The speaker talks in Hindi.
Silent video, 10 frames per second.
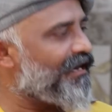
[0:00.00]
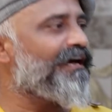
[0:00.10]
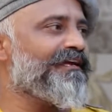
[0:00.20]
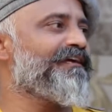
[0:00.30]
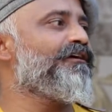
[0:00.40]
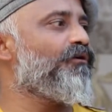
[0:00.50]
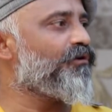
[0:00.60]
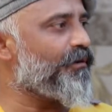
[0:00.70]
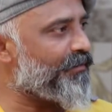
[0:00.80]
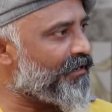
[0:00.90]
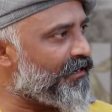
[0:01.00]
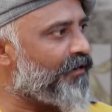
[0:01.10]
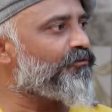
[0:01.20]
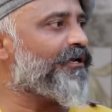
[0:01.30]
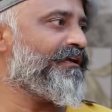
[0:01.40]
आएंगे और अपना
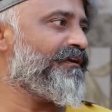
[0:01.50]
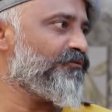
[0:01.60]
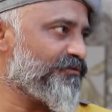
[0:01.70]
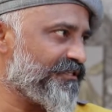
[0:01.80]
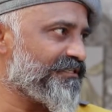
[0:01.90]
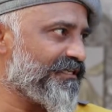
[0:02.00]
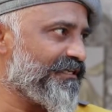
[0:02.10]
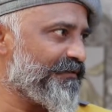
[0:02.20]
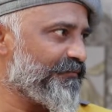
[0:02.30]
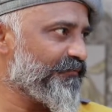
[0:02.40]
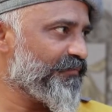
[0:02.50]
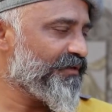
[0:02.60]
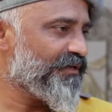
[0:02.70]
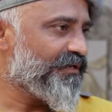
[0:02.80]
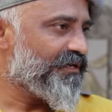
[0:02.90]
लाभ उठाएंगे उस चीज़
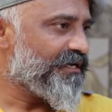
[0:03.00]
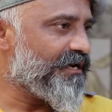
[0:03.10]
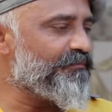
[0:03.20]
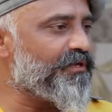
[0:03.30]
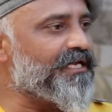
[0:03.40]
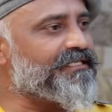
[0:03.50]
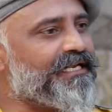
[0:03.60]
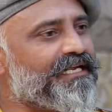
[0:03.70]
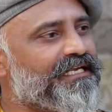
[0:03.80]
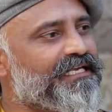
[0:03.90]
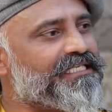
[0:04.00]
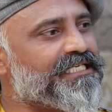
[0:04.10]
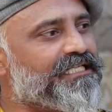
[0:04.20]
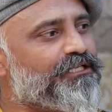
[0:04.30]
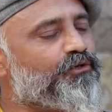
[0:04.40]
के हम क्या जा रहे हैं कि
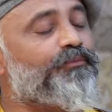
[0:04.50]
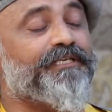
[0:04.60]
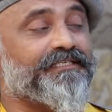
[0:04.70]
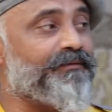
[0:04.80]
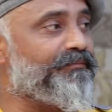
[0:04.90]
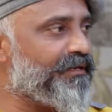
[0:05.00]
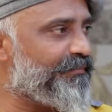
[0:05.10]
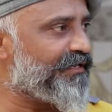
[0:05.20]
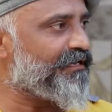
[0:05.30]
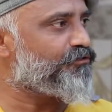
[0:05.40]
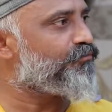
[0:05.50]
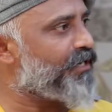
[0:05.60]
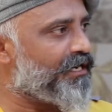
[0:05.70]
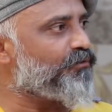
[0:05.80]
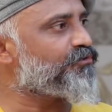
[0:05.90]
इसके अंदर जो जैसे अब मेरा बेटा
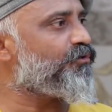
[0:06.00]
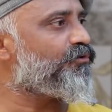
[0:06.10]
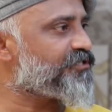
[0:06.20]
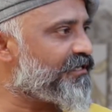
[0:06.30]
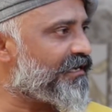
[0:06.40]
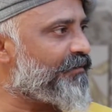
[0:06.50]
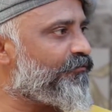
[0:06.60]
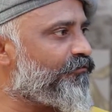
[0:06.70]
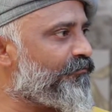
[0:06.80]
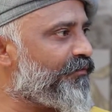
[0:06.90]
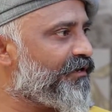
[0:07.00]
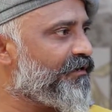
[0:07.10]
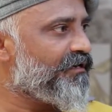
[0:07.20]
जुम्बा का कुछ कोर्स कर रहा है प्रोग्राम में